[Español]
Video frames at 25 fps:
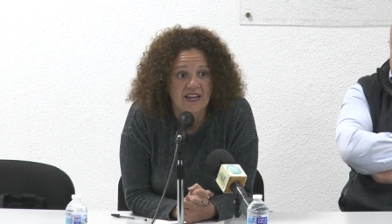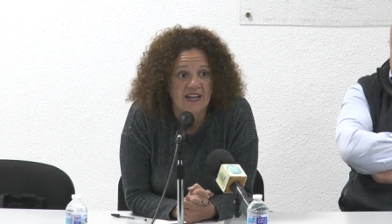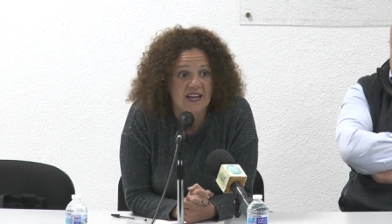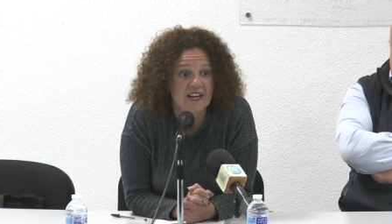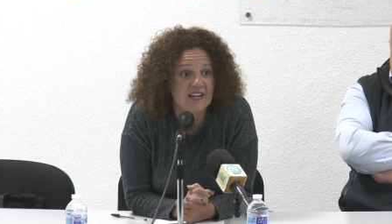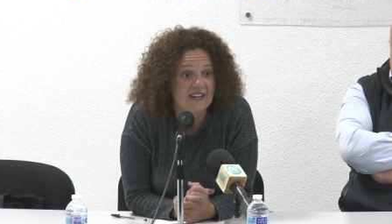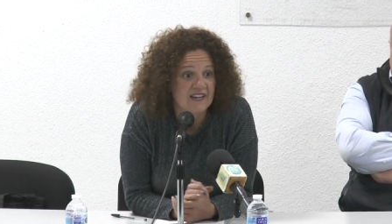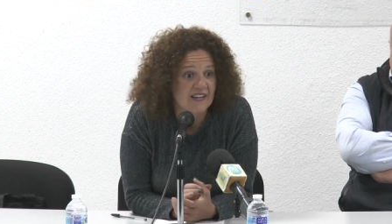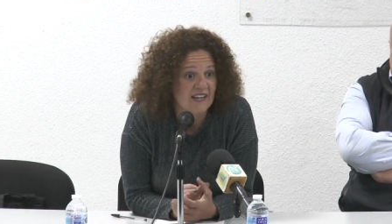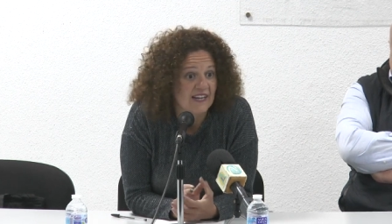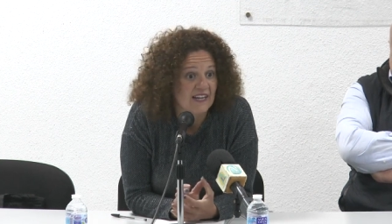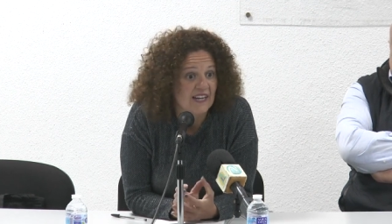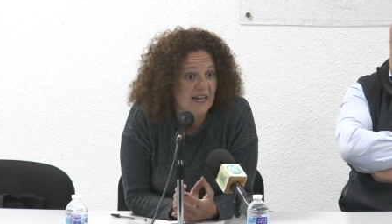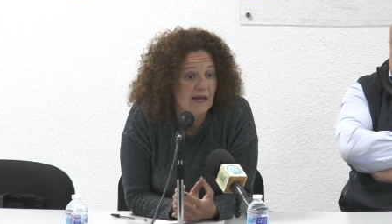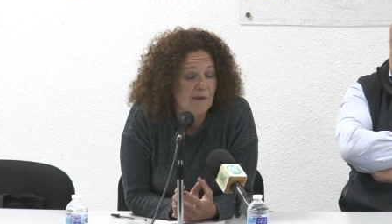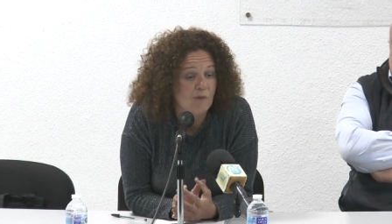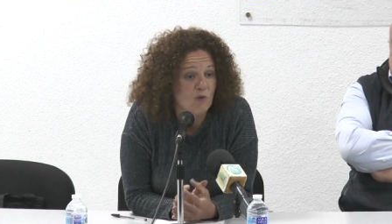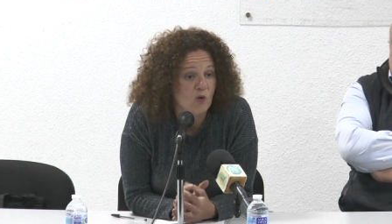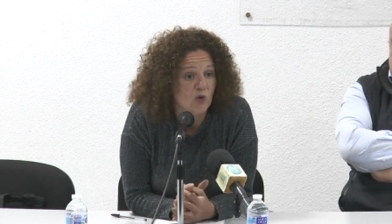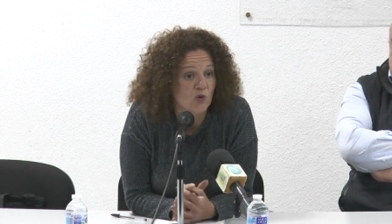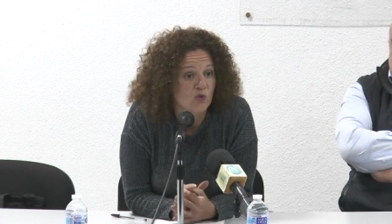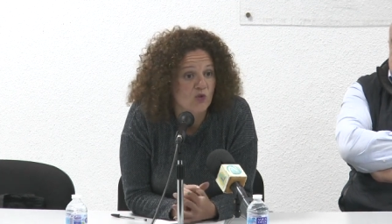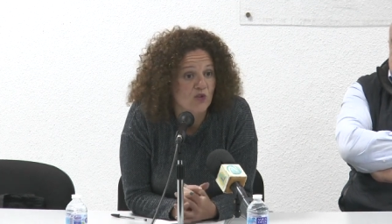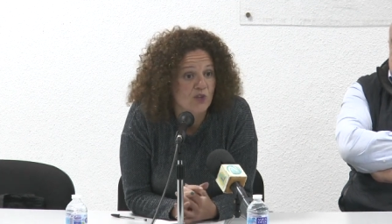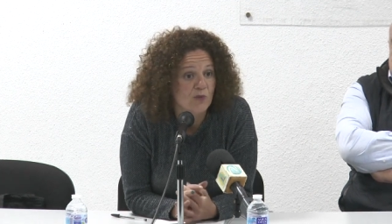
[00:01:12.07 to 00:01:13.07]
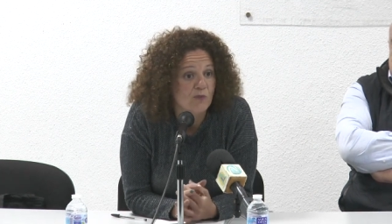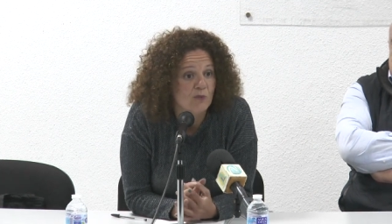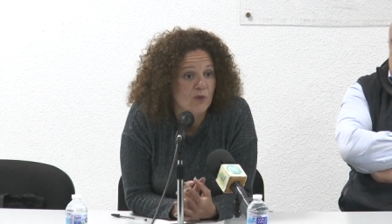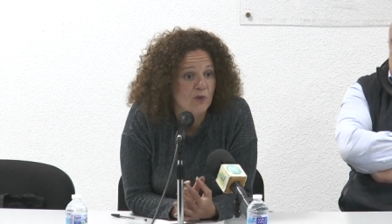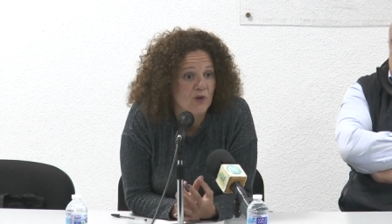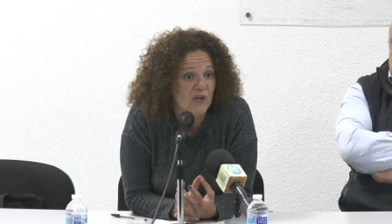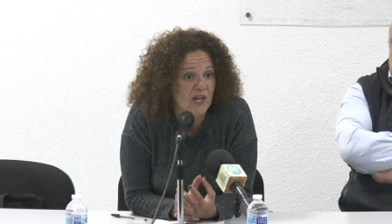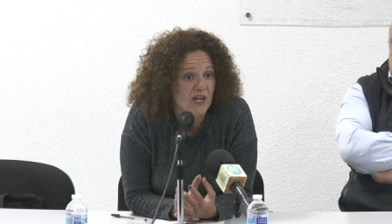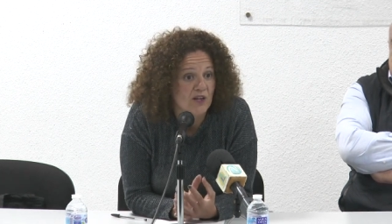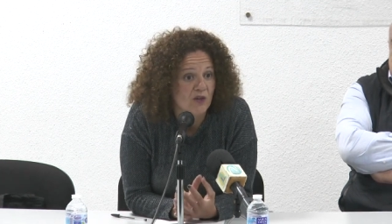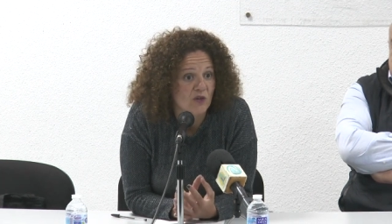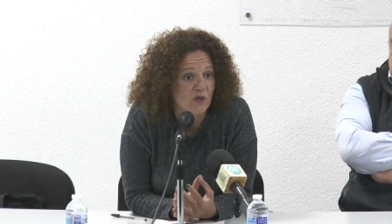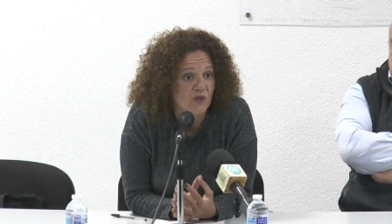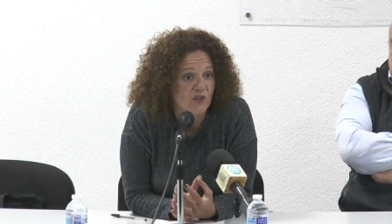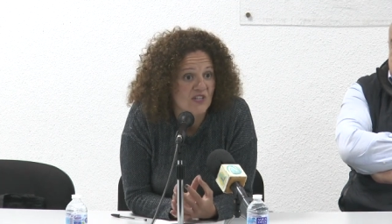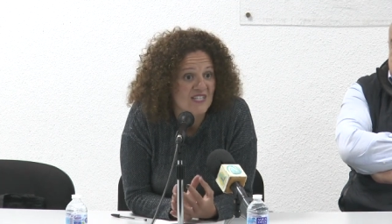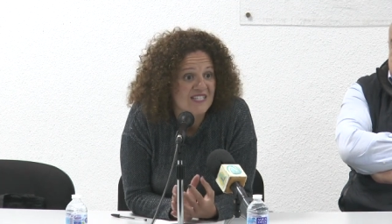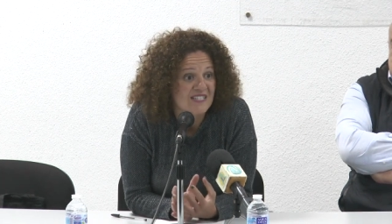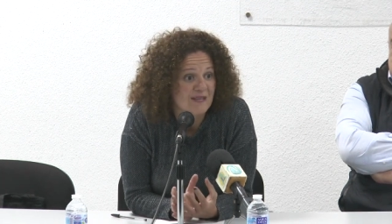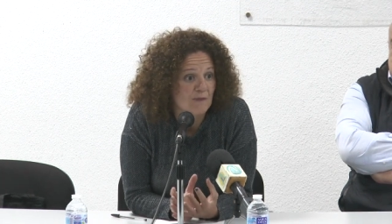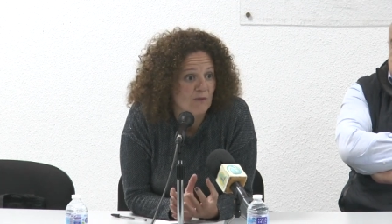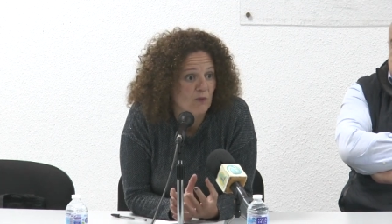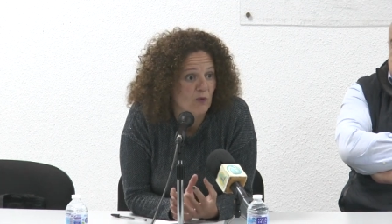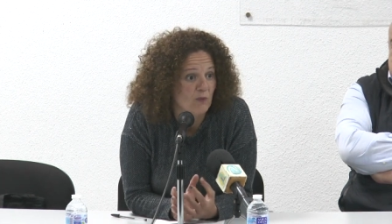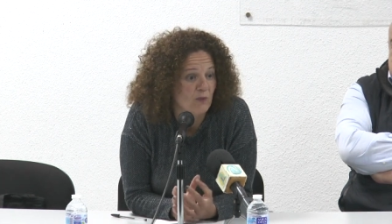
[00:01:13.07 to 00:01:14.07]
el reclamo contemporáneo de
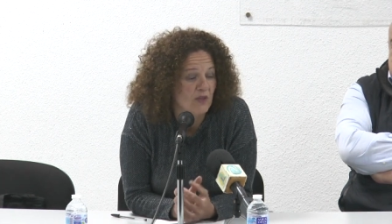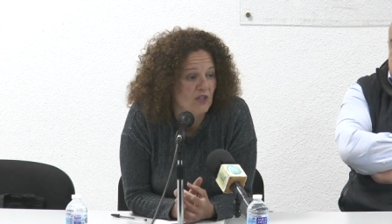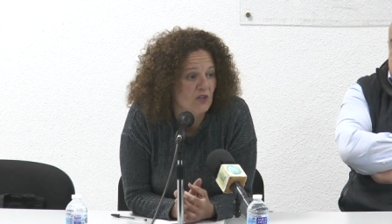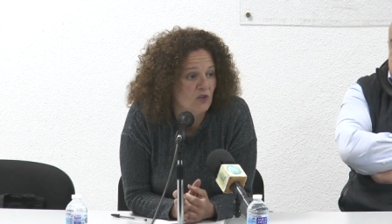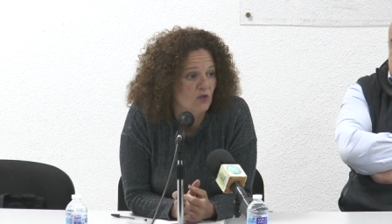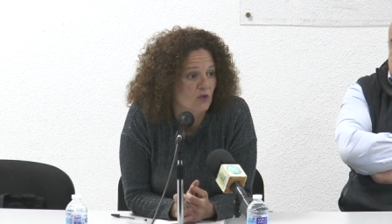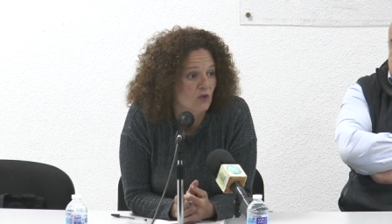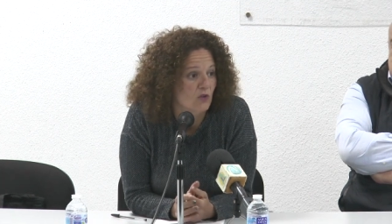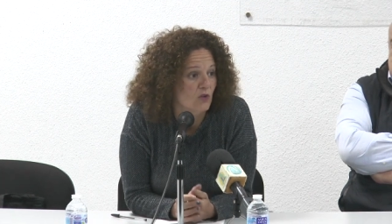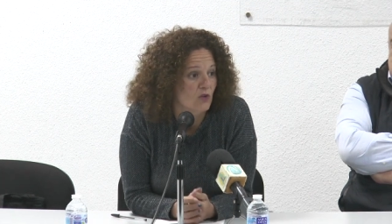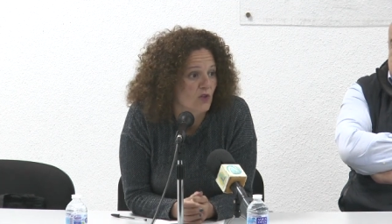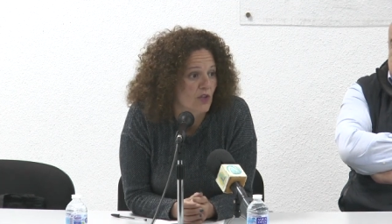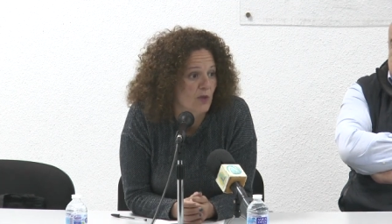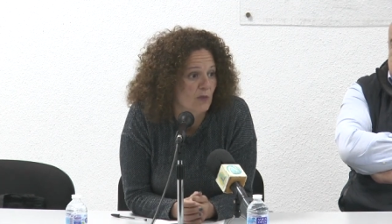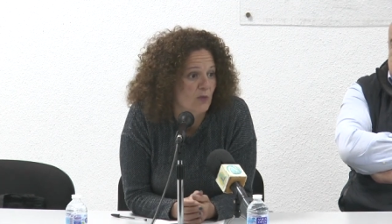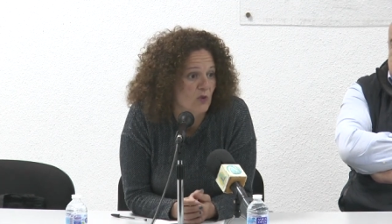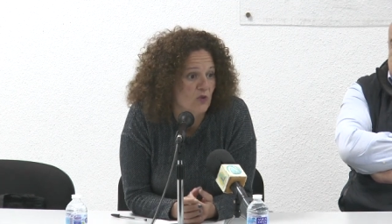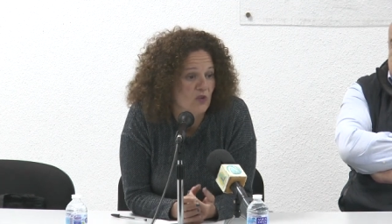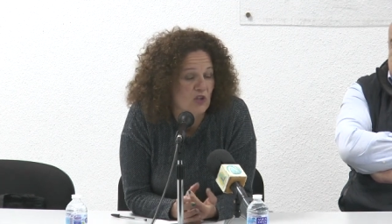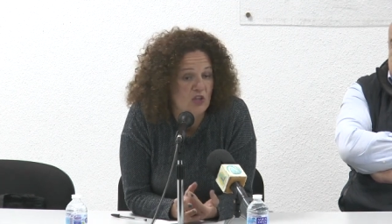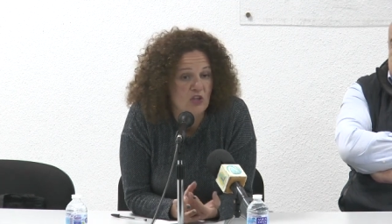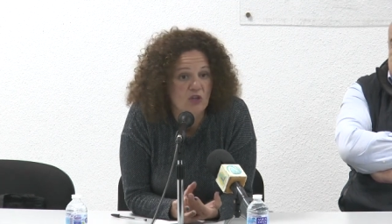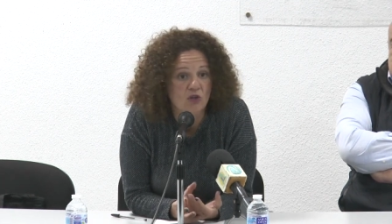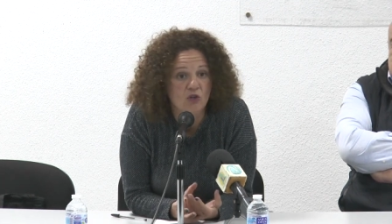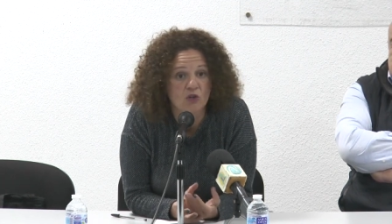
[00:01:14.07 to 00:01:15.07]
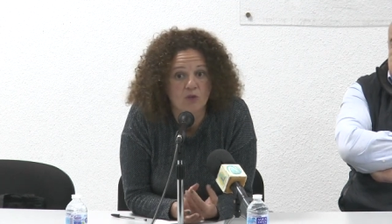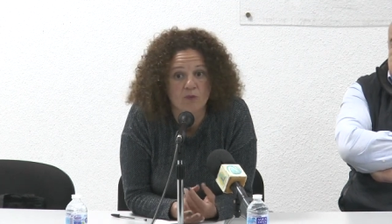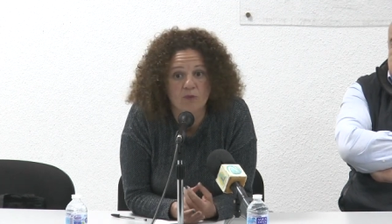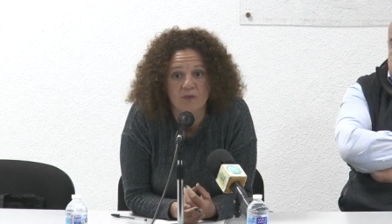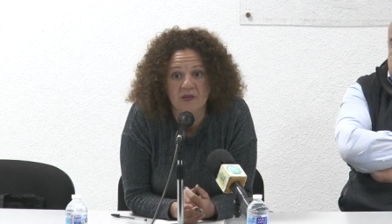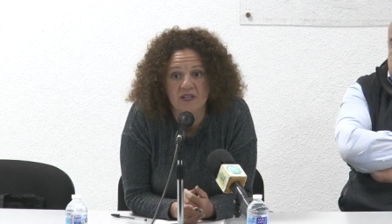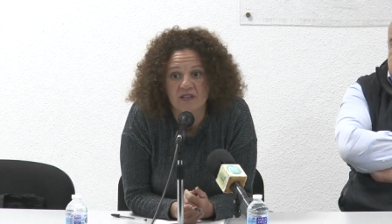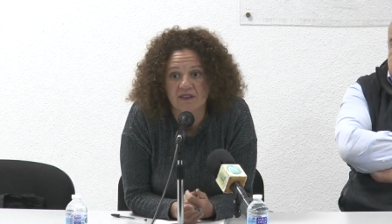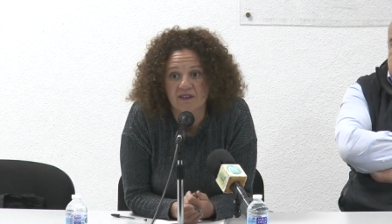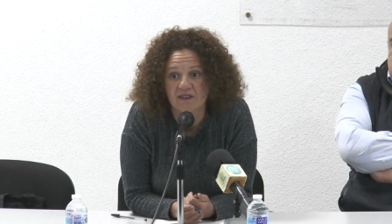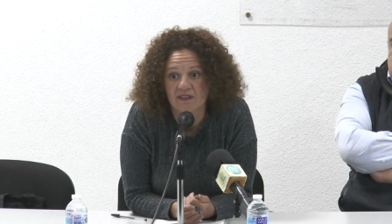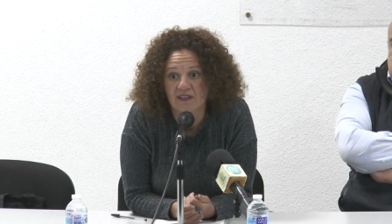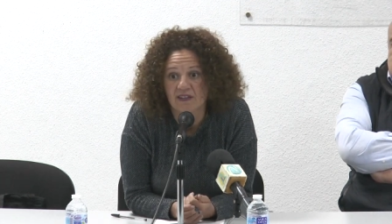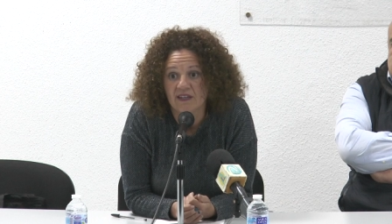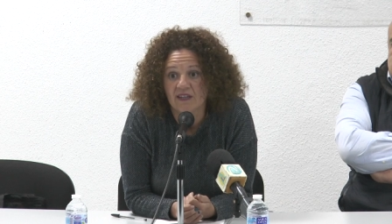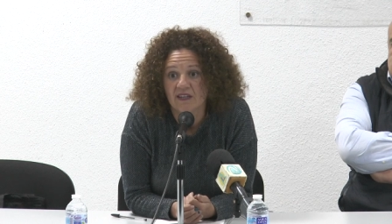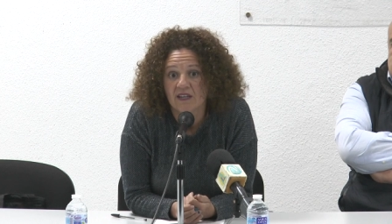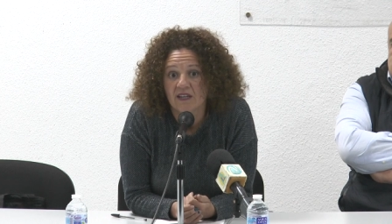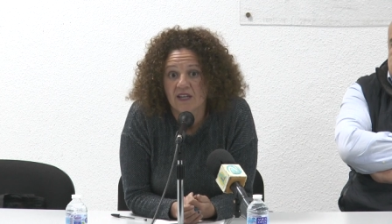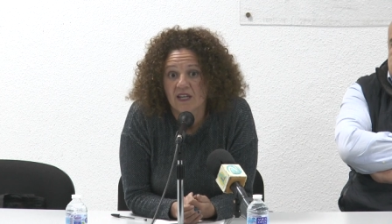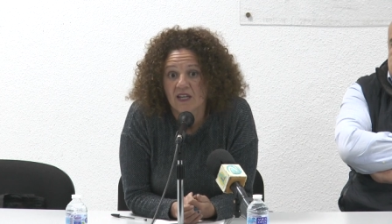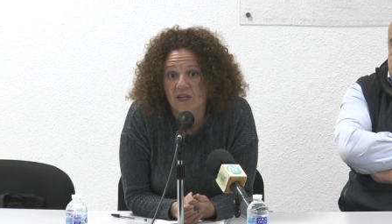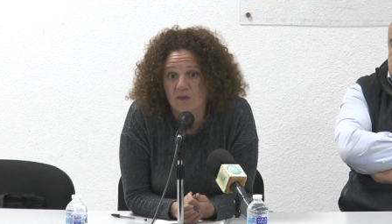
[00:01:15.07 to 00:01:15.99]
ese momento y posteriormente